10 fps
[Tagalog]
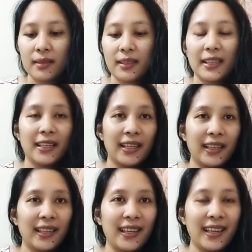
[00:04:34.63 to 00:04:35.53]
Try
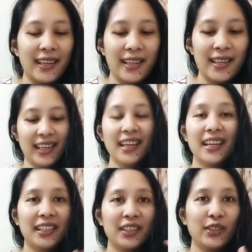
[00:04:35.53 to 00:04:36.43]
natin ah.
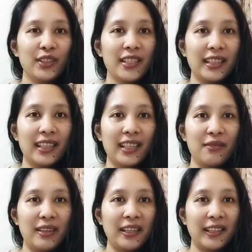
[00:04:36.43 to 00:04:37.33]
Dito ko siya talaga
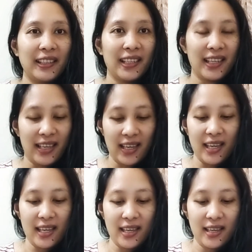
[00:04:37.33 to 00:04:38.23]
balak
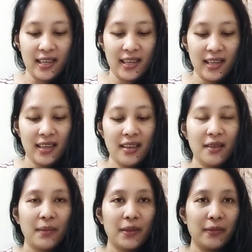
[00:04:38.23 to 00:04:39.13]
ilagay.
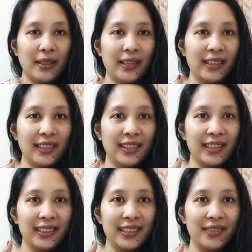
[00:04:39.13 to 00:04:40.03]
Pero parang
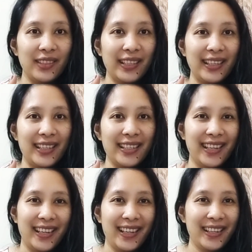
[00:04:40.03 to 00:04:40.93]
hindi siya
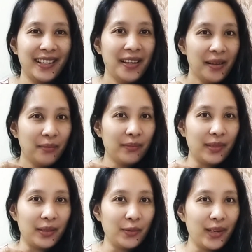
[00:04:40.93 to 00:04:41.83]
magkasya.
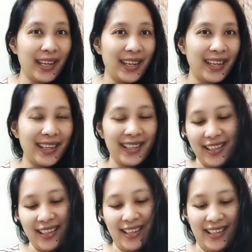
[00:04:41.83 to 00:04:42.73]
But wait!
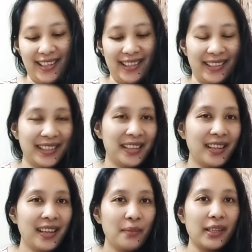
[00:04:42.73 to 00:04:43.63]

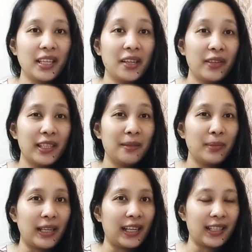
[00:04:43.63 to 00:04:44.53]
Magagawa niya ng
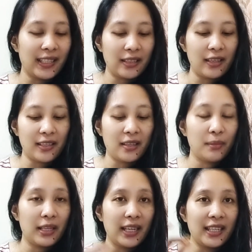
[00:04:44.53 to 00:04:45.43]
paraan kasi
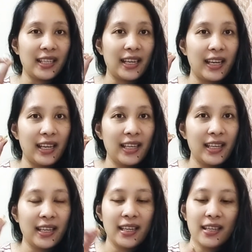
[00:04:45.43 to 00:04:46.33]
adjustable nga siya.
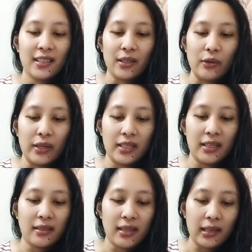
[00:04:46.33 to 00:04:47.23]
So,
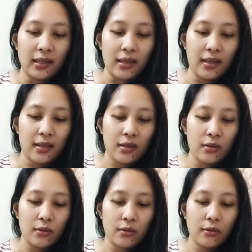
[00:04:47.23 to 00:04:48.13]
adjust natin
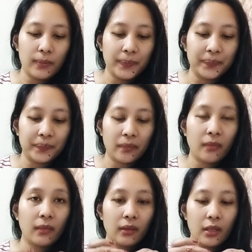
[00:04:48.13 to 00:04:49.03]
yung
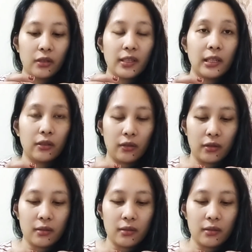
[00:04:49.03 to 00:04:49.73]
dito sa likod.